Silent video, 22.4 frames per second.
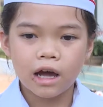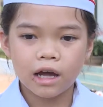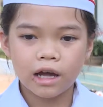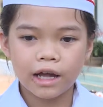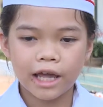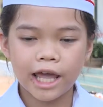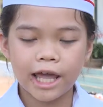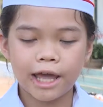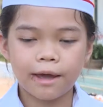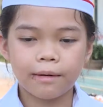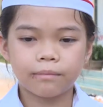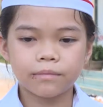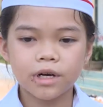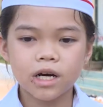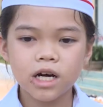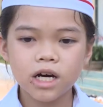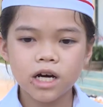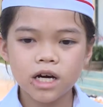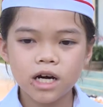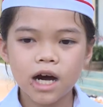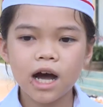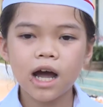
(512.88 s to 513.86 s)
Em
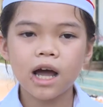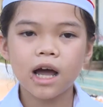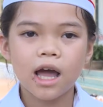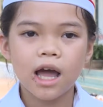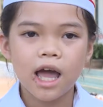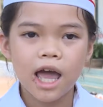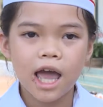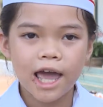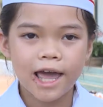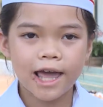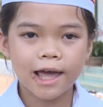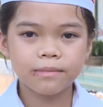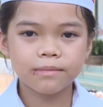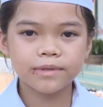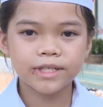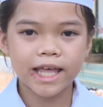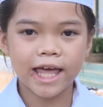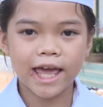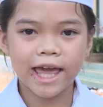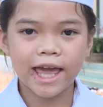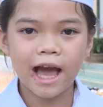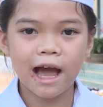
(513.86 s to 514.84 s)
hứa em
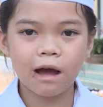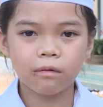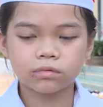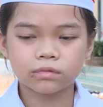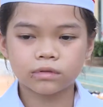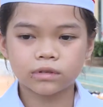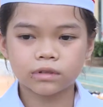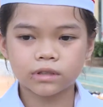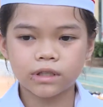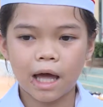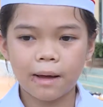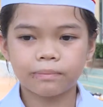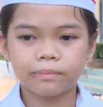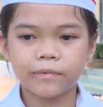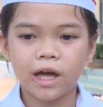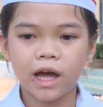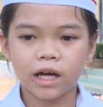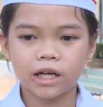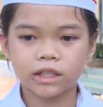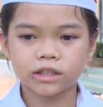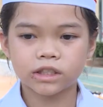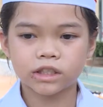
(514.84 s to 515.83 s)
sẽ học tập
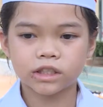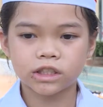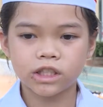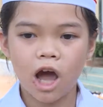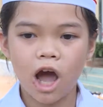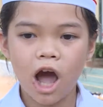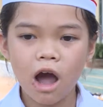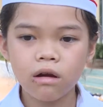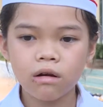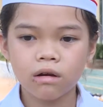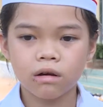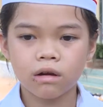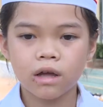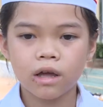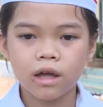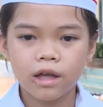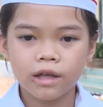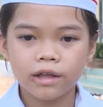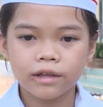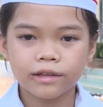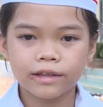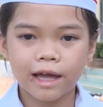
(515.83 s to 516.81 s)
thật tốt,
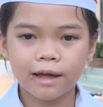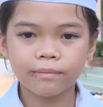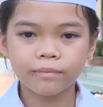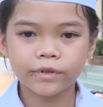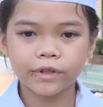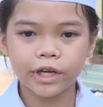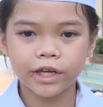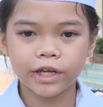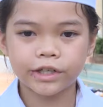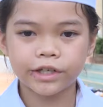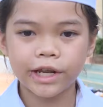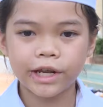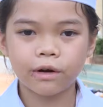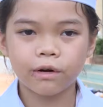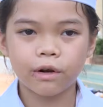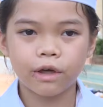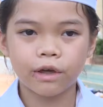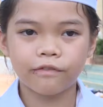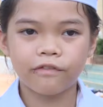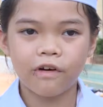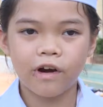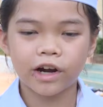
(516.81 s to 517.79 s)
chăm chỉ rèn
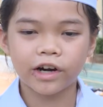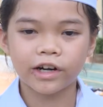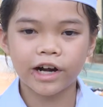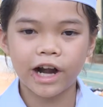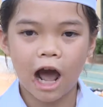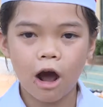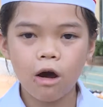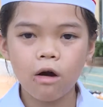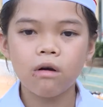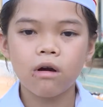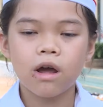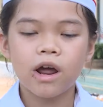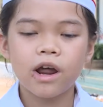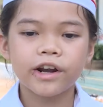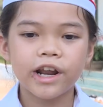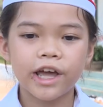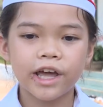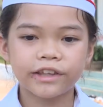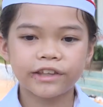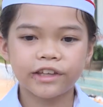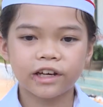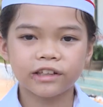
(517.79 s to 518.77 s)
luyện phấn đấu
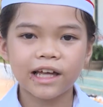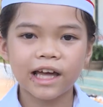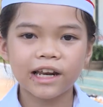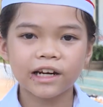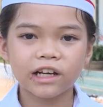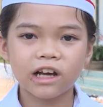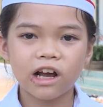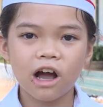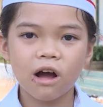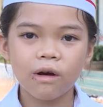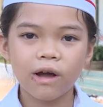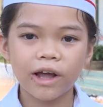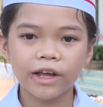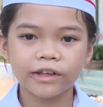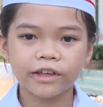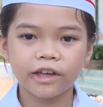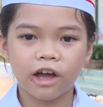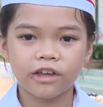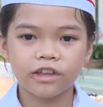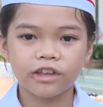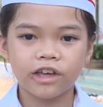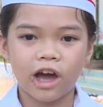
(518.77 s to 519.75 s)
để trở thành công an
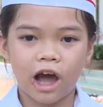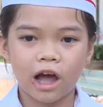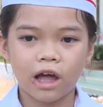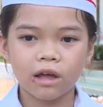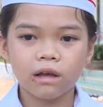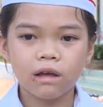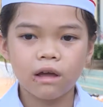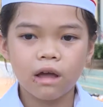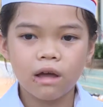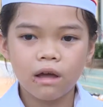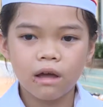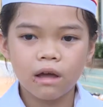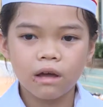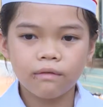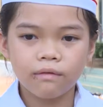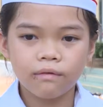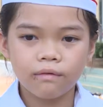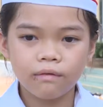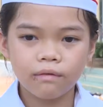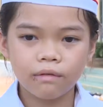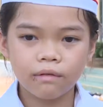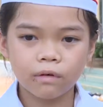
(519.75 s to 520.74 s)
trò giỏi
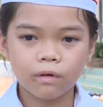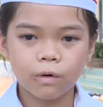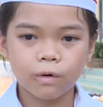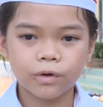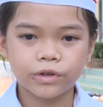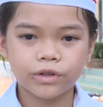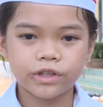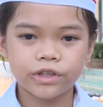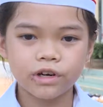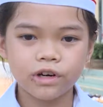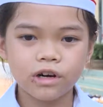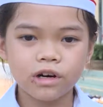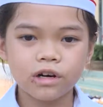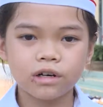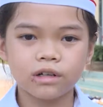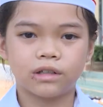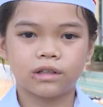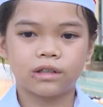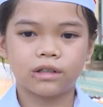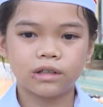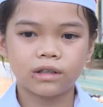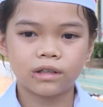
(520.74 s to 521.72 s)
của
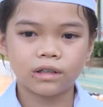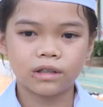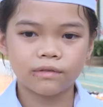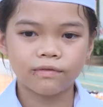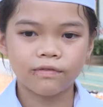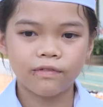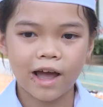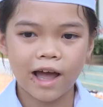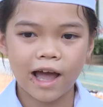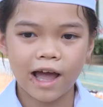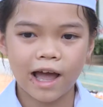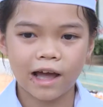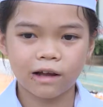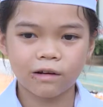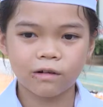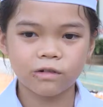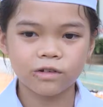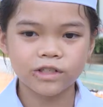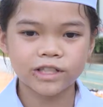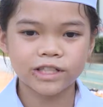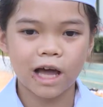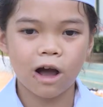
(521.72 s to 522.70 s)
trường và
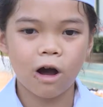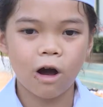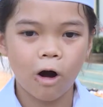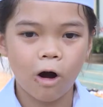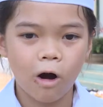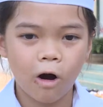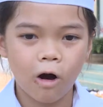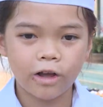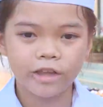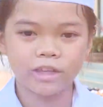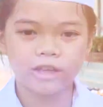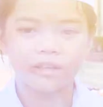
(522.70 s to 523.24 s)
của xã hội.